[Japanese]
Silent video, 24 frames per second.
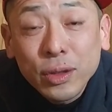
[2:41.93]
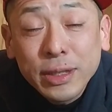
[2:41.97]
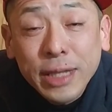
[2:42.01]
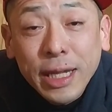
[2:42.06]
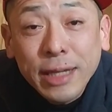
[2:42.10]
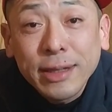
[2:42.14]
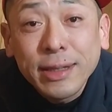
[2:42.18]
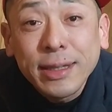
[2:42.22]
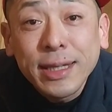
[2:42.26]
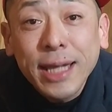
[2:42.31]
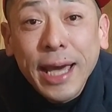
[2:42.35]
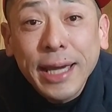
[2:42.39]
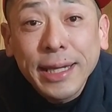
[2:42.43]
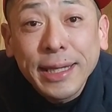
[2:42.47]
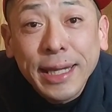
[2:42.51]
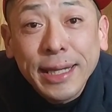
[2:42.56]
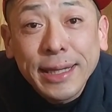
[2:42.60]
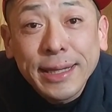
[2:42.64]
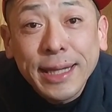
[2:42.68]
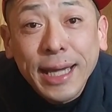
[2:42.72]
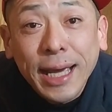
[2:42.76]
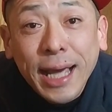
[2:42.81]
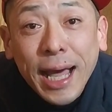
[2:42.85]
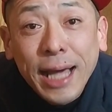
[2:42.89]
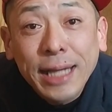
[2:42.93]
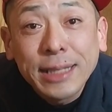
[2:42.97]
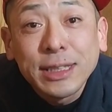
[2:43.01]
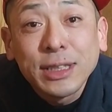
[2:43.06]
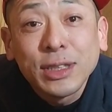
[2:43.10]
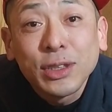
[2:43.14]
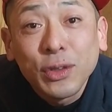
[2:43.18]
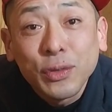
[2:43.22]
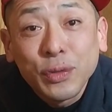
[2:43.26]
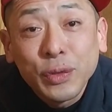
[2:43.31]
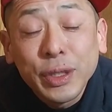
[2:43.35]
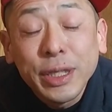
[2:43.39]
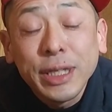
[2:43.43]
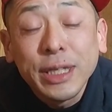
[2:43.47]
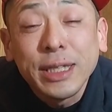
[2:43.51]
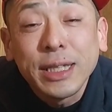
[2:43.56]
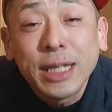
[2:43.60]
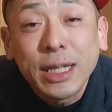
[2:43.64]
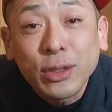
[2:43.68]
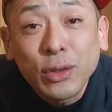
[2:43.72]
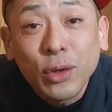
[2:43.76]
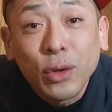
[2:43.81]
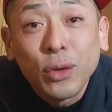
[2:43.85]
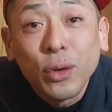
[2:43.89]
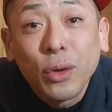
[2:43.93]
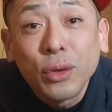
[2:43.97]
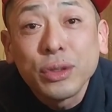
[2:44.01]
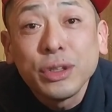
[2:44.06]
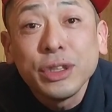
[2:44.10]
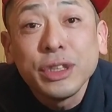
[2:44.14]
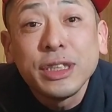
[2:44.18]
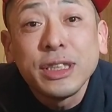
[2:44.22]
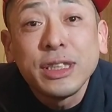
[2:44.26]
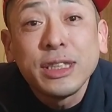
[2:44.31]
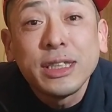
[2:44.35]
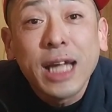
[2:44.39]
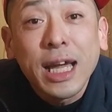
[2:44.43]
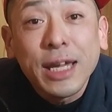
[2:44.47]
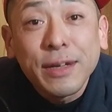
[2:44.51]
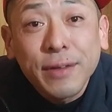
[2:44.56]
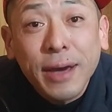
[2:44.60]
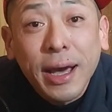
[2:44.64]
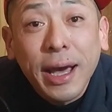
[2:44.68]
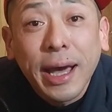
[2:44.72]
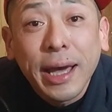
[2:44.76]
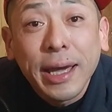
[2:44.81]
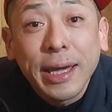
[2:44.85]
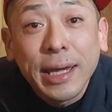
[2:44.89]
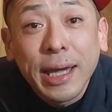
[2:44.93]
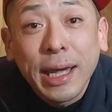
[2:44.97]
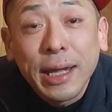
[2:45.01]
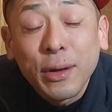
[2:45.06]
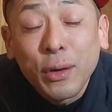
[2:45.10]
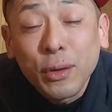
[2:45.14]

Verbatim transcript: 手伝いで行った感じの雰囲気だと67台は